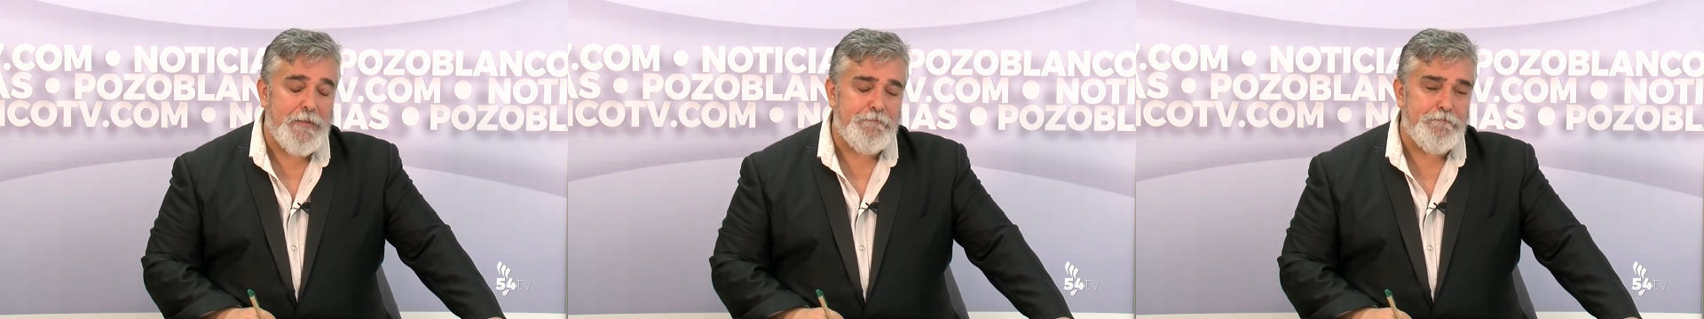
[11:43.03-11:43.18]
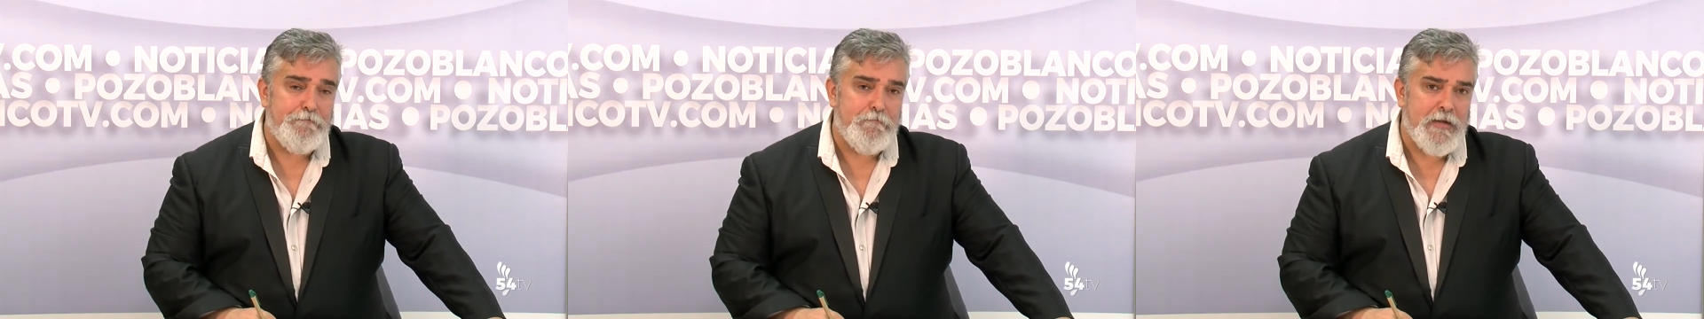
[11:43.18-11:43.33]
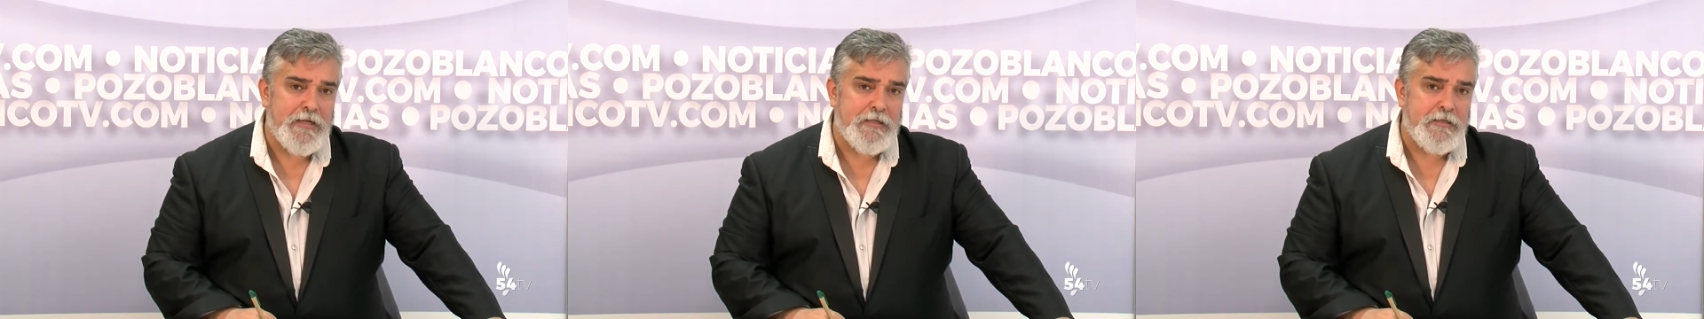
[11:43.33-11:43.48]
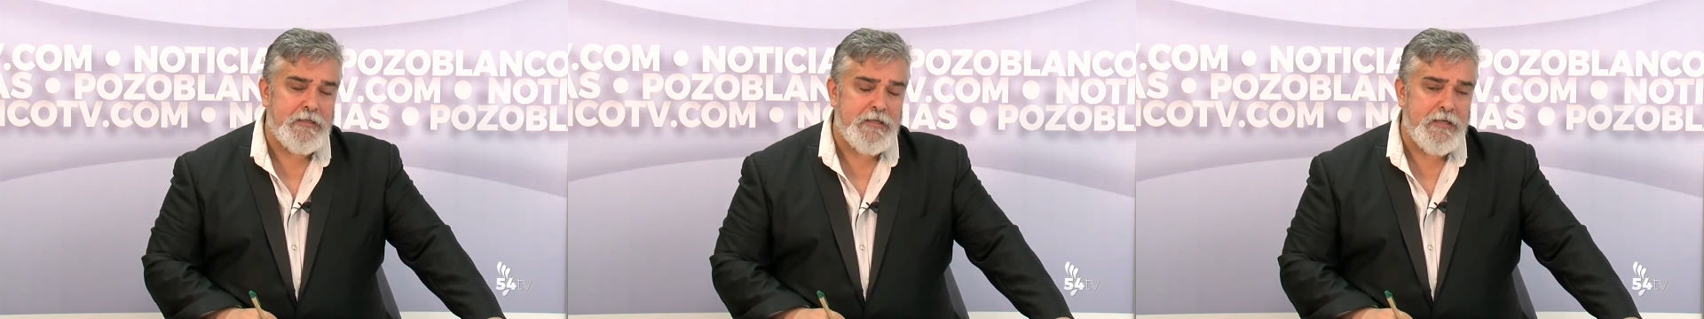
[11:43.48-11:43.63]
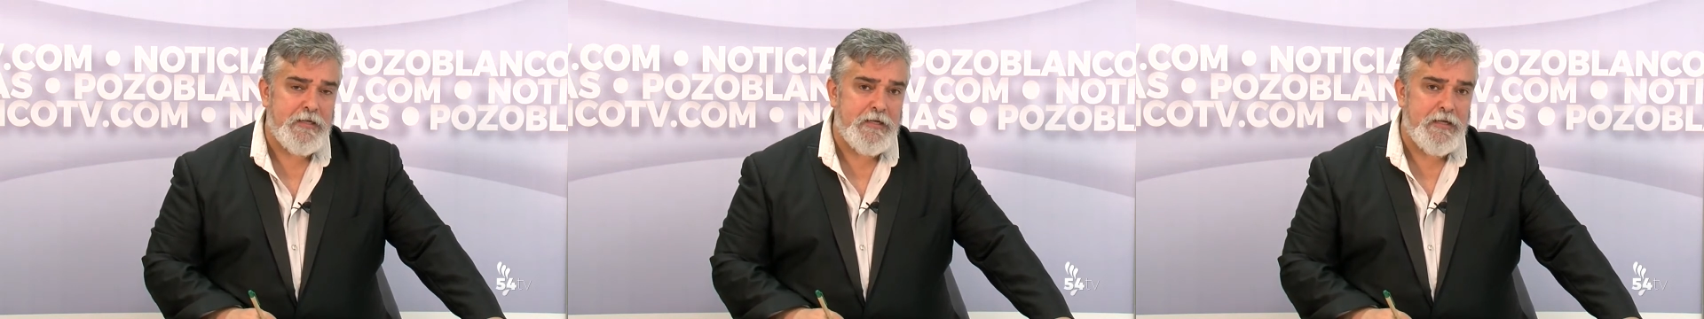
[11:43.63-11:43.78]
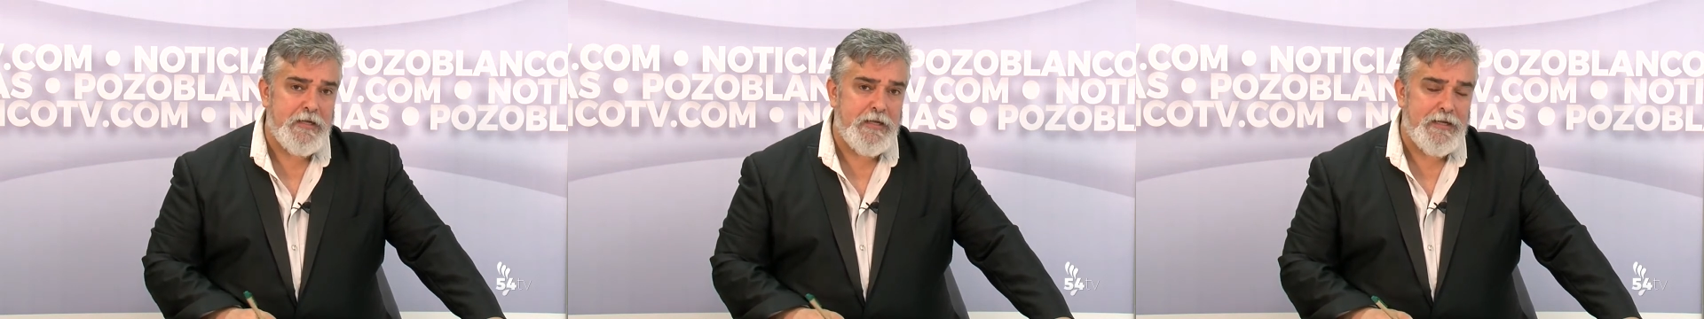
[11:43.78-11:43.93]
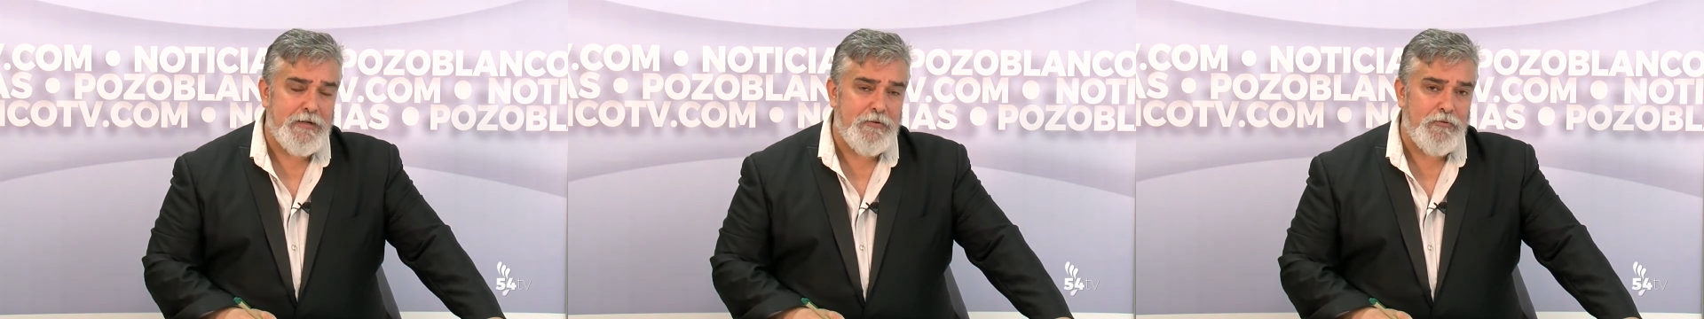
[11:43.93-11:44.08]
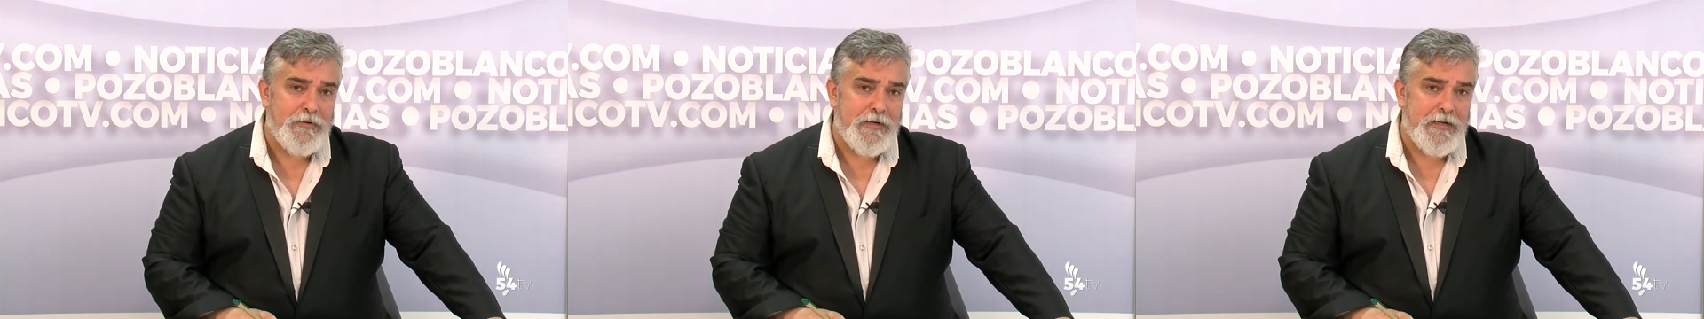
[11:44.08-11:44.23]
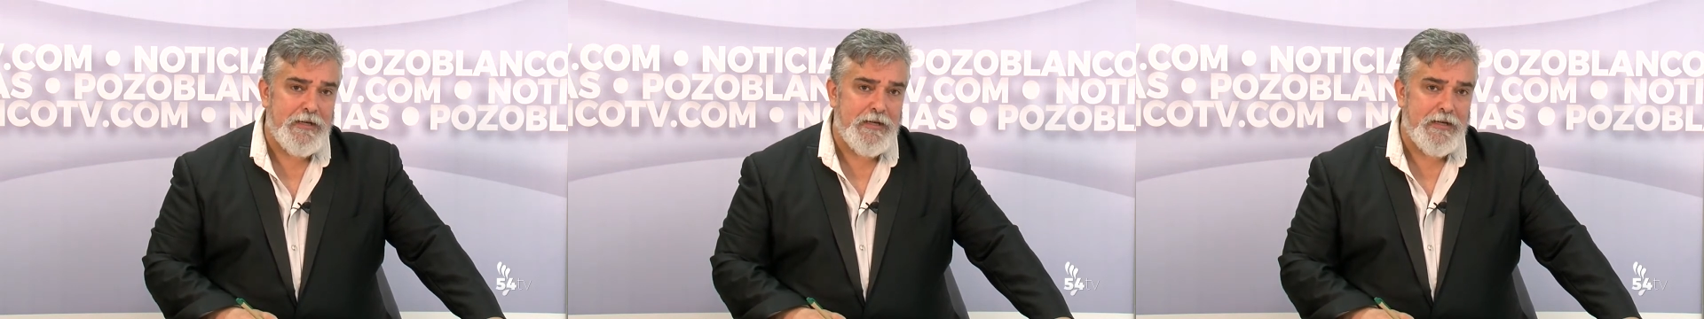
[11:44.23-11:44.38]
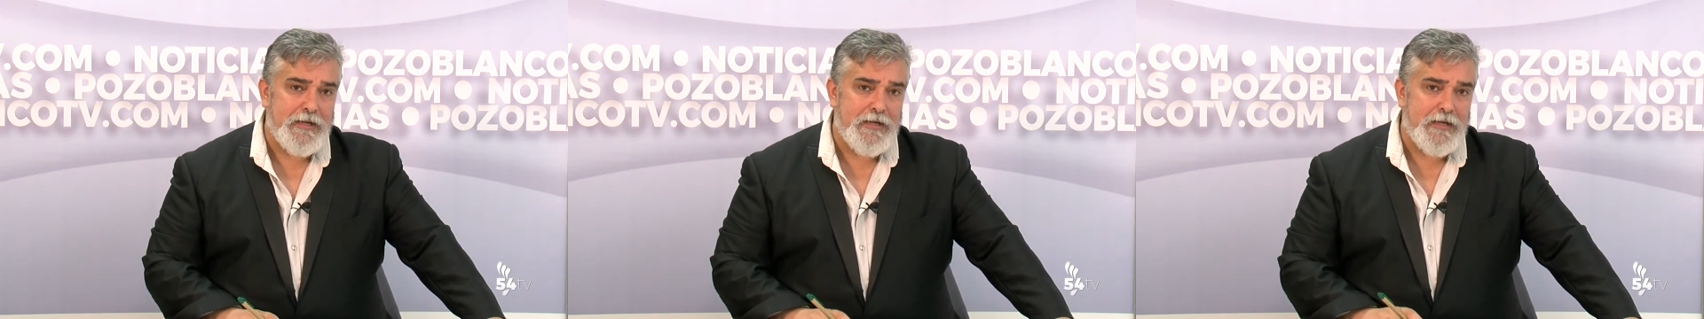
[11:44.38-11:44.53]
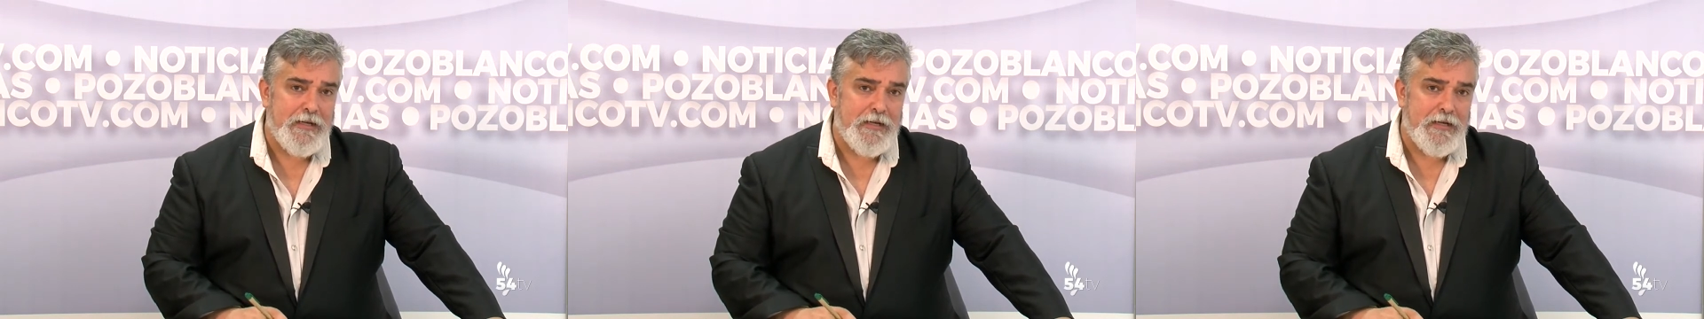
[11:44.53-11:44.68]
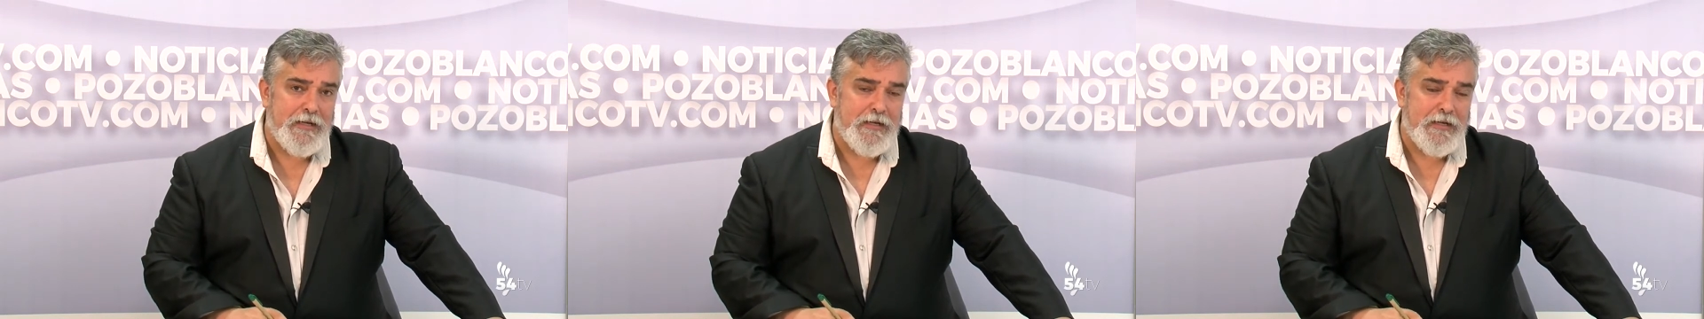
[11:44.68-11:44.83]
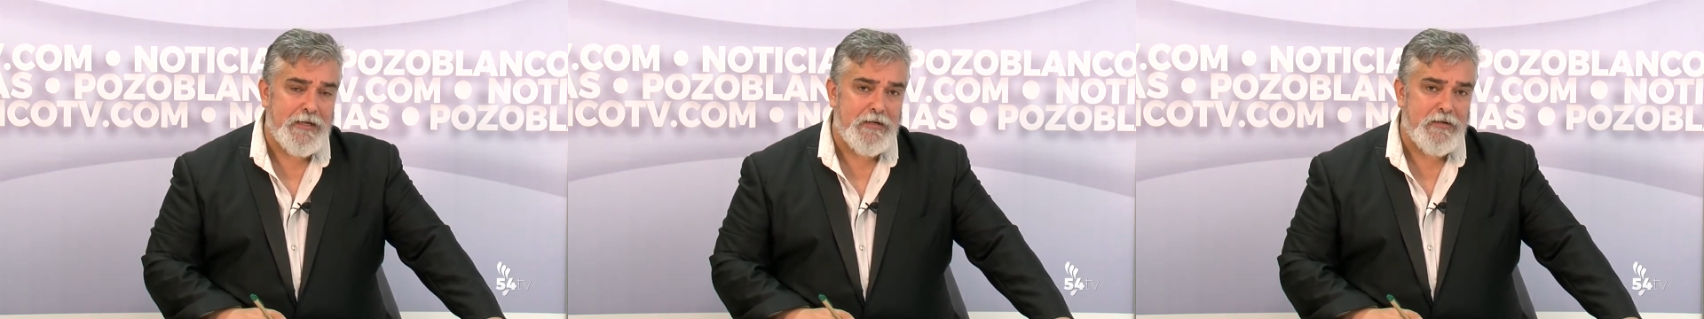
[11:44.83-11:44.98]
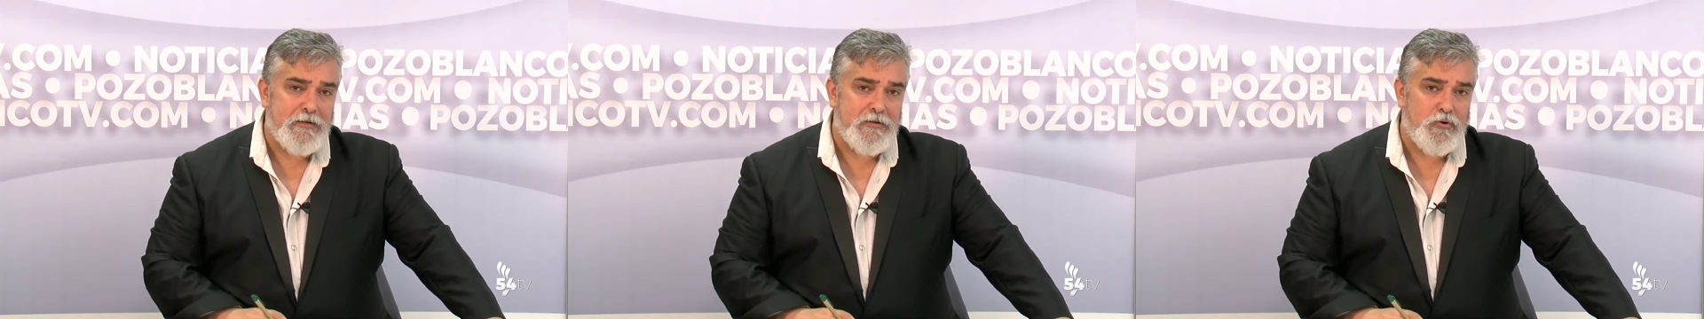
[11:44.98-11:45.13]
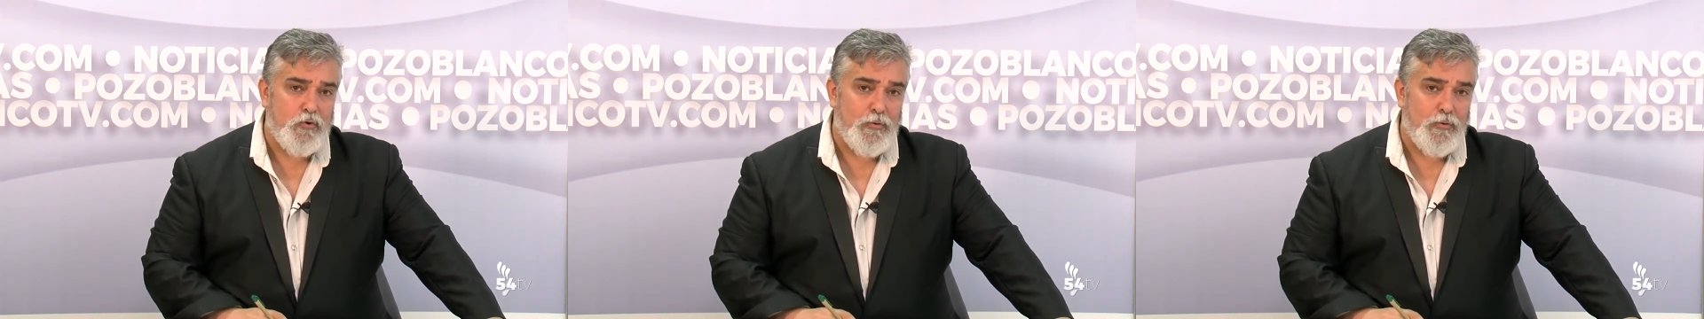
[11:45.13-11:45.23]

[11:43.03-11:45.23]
mantiene una